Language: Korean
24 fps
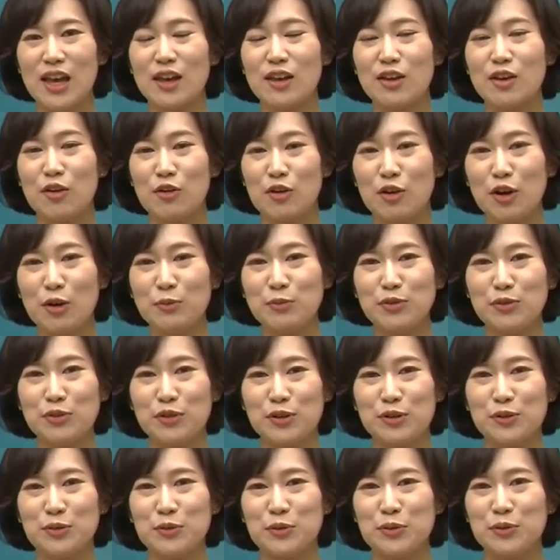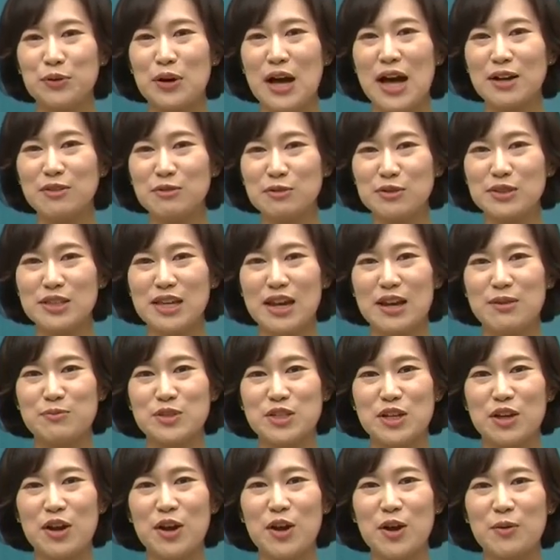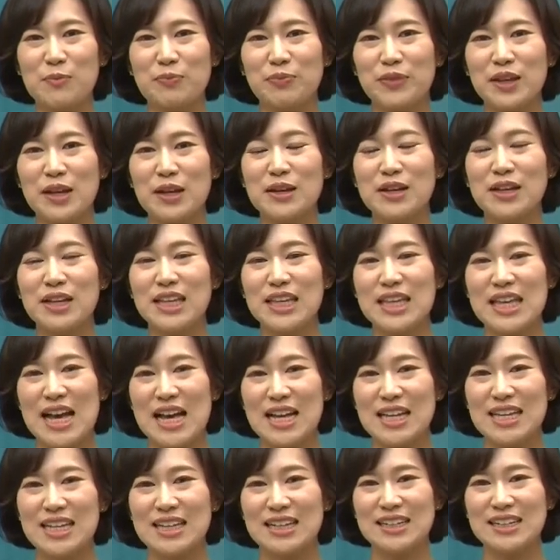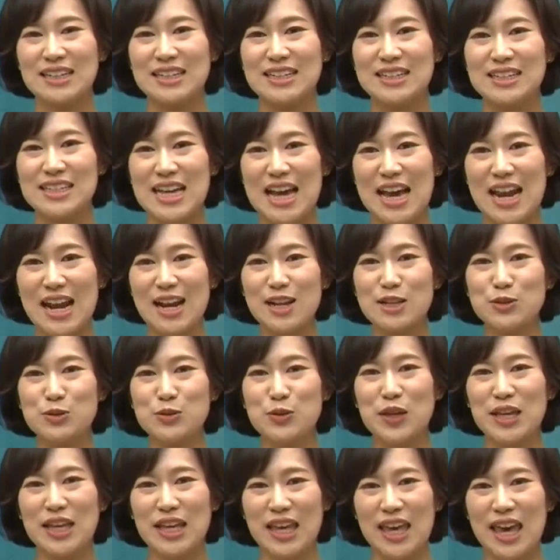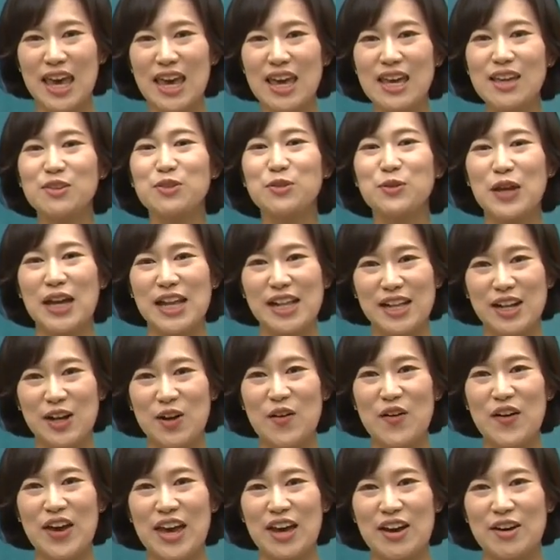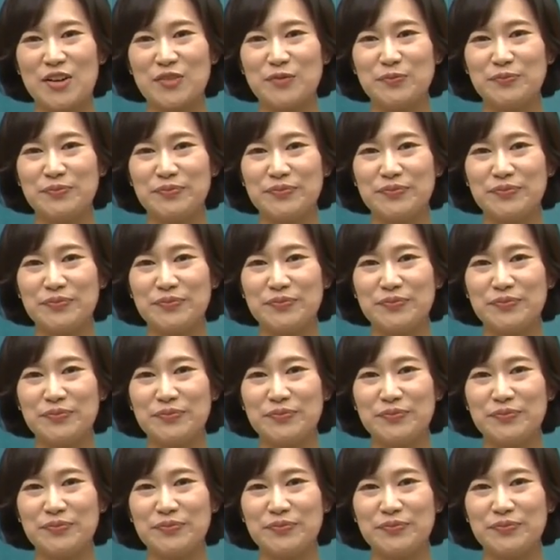여러분들도 한국 사람처럼 이야기를 잘 할 수 있게 될 거예요.